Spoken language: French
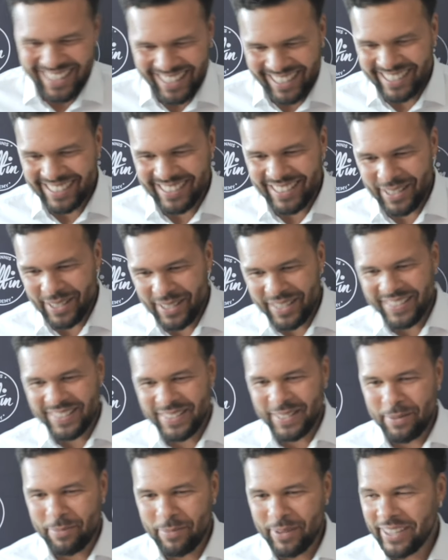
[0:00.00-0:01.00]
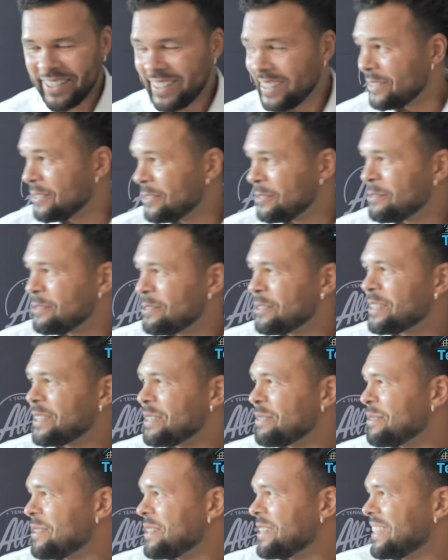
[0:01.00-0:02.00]
Ah, c'est pas un enfant qui
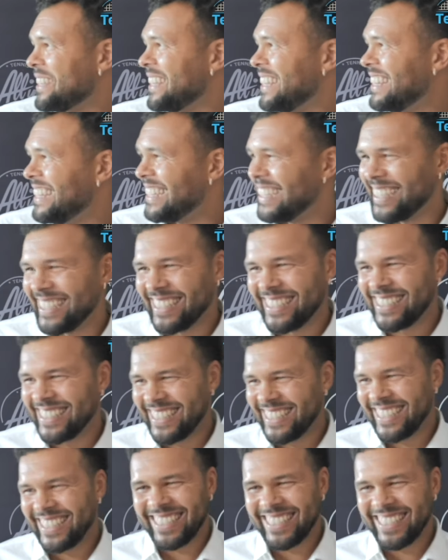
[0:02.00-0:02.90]
est, né là, c'est.